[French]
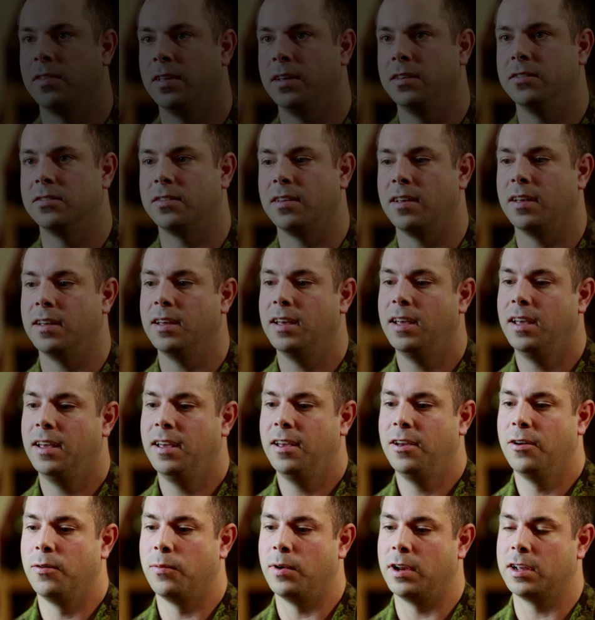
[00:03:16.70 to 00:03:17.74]
forces
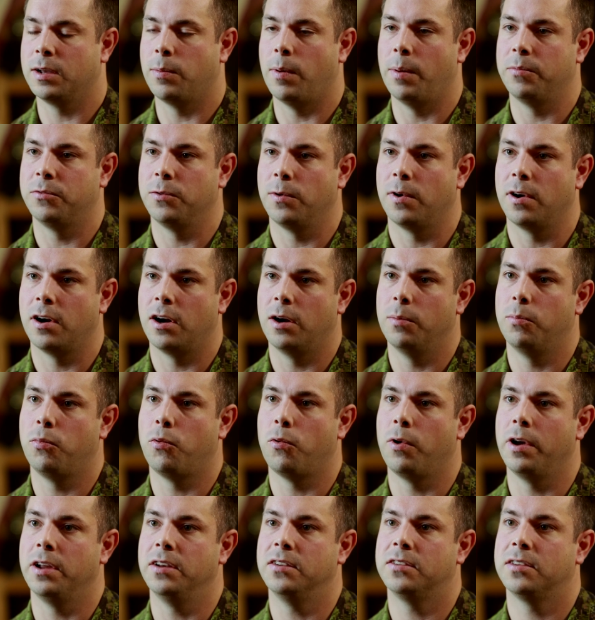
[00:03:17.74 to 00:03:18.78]
armées, et même si
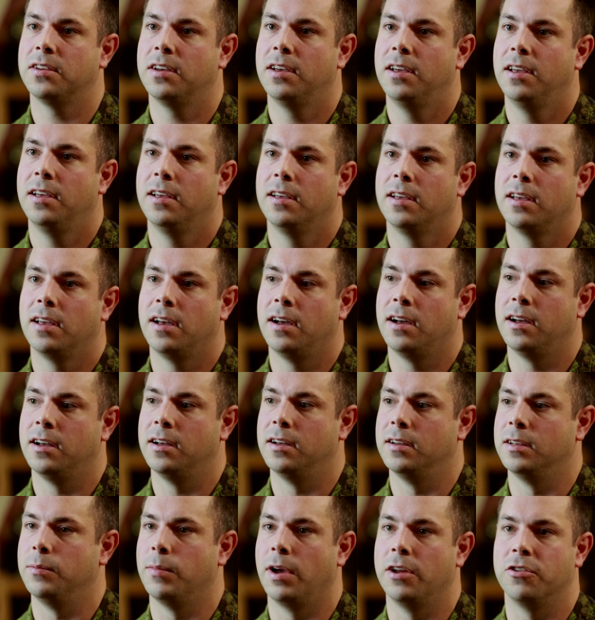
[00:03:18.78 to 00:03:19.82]
j'éprouve la difficulté
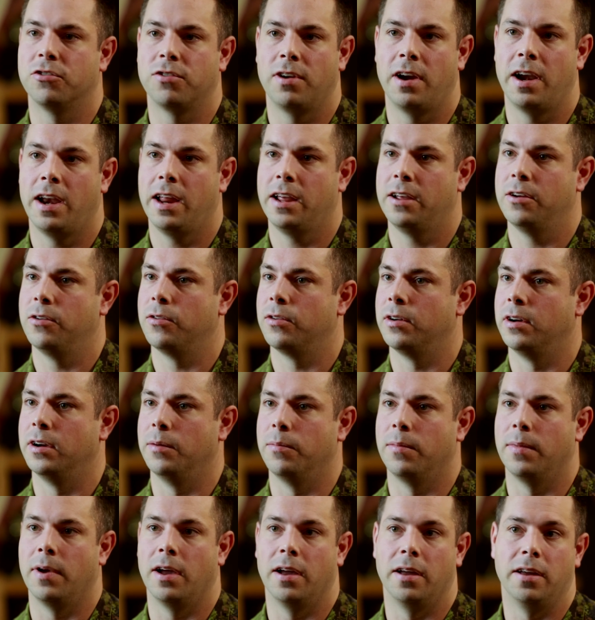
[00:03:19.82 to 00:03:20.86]
en uh, formation ou
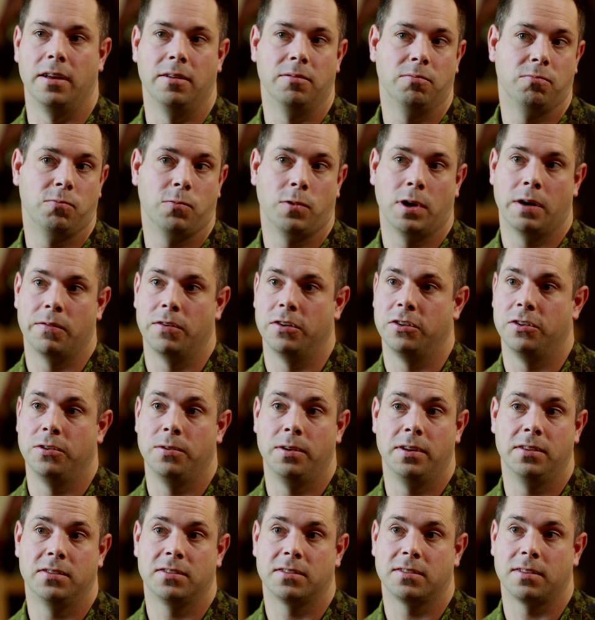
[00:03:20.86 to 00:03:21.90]
en remplissant les tâches
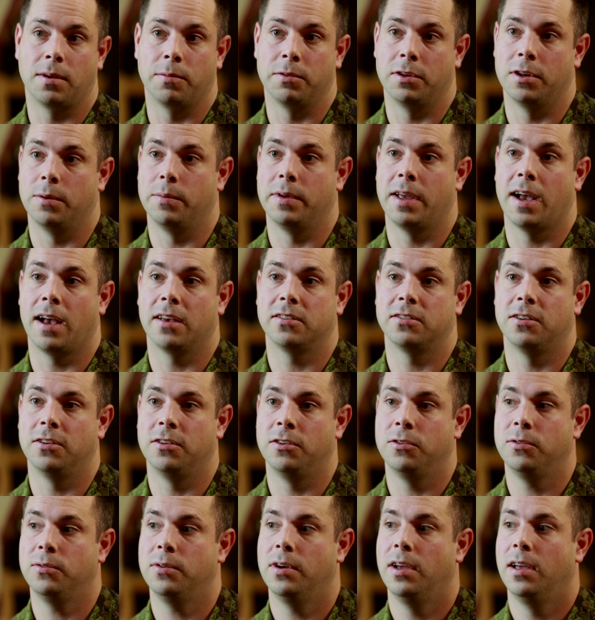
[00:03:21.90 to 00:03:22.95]
qu'on m'a confiées,
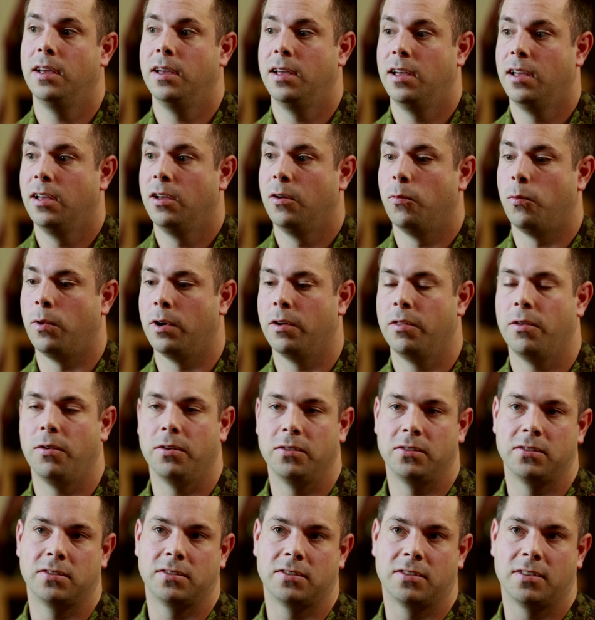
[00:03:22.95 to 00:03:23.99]
je me souviendrai que
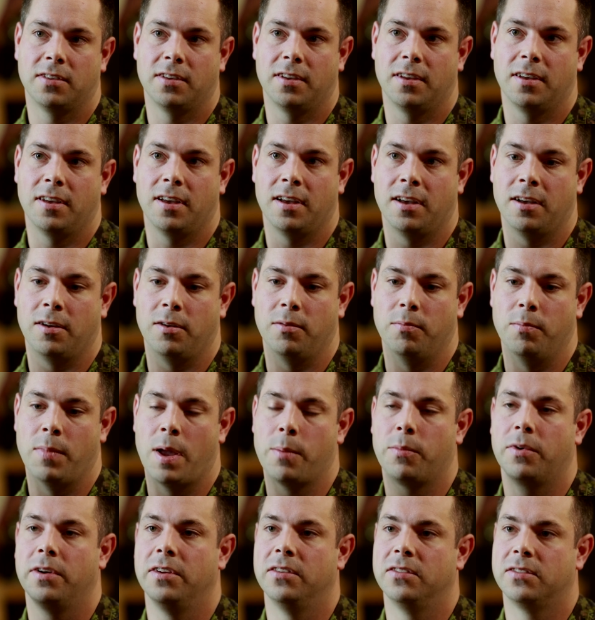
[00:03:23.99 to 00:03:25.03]
d'autres militaires de mon uh,
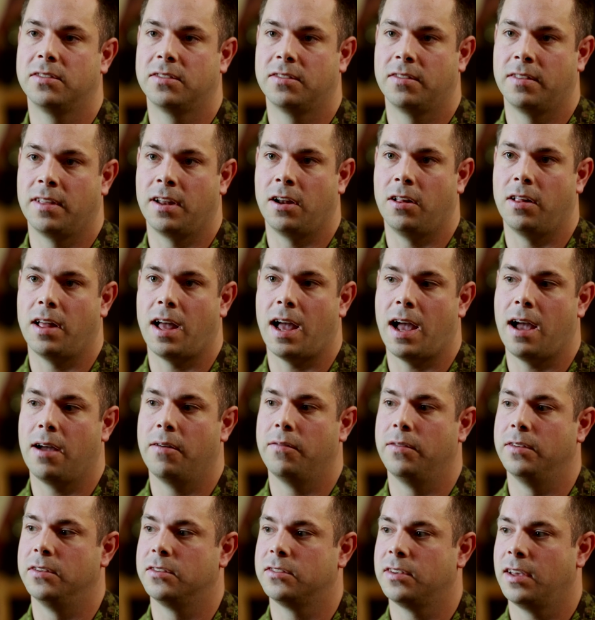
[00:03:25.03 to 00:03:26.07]
régiment ont vécu des
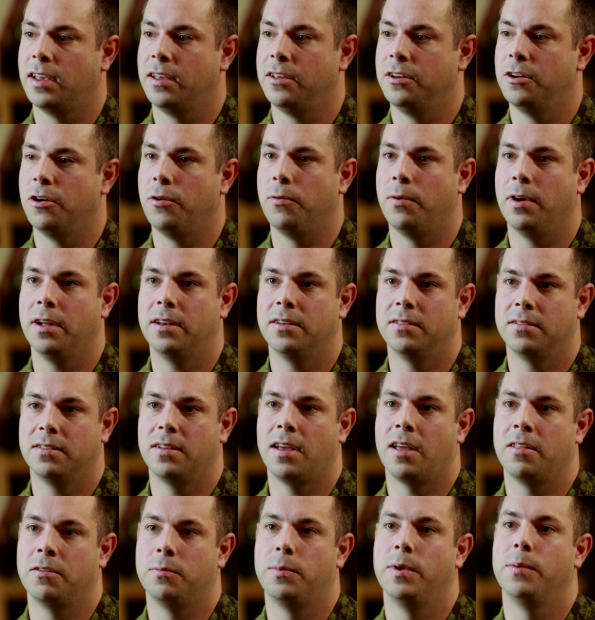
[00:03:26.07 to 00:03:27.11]
choses bien pires encore
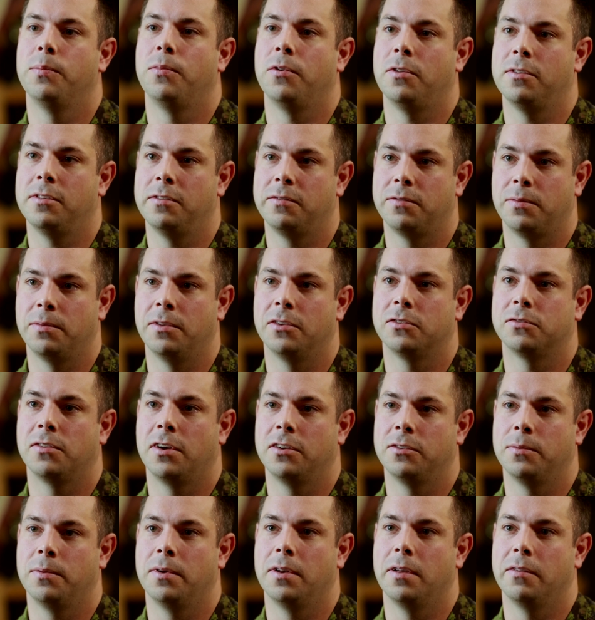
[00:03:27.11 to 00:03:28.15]
et qu'ils s'en sont
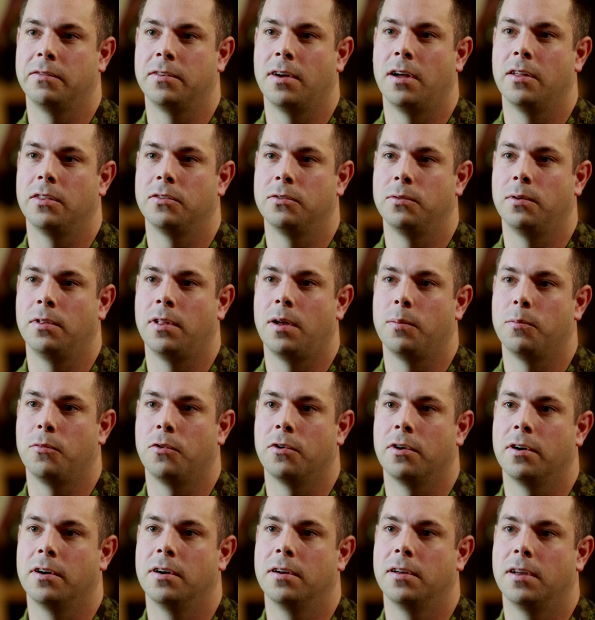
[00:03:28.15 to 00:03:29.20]
sortis.
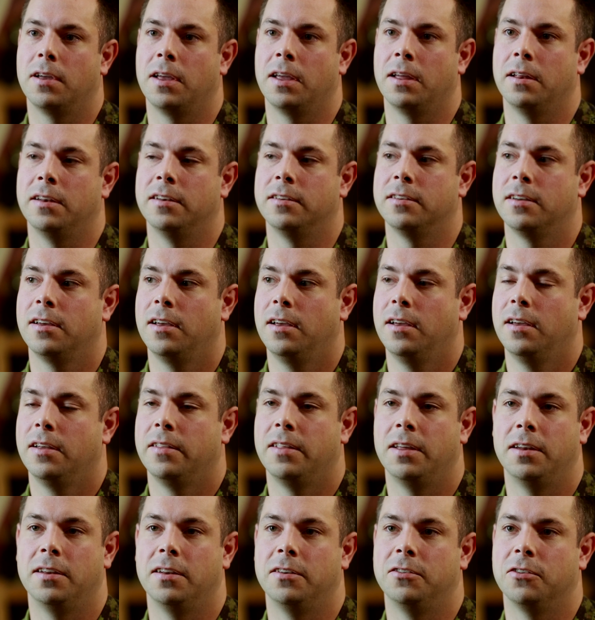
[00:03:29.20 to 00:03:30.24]
Voilà le
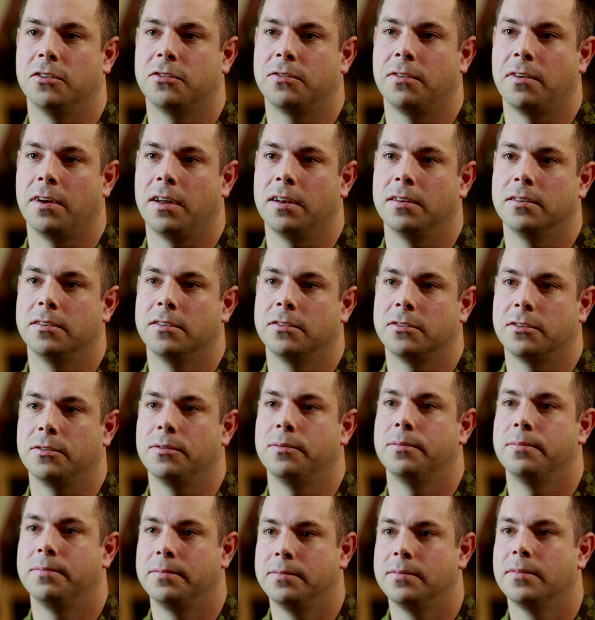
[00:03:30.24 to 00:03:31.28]
souvenir que je conserverai
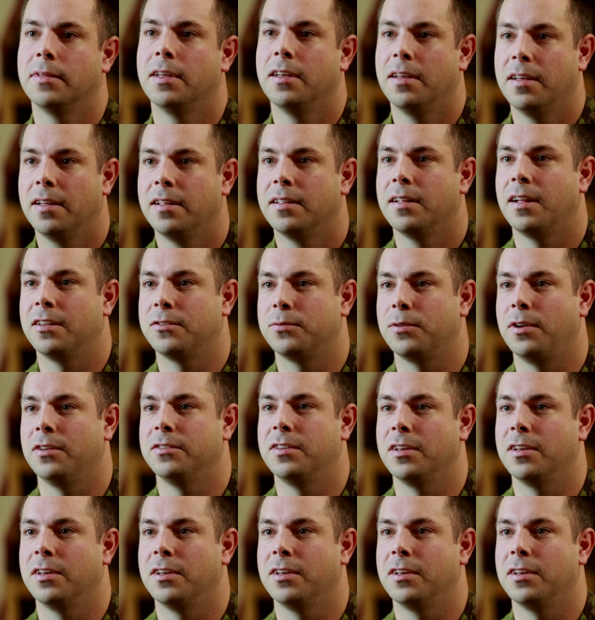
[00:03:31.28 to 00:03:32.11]
de cette expérience.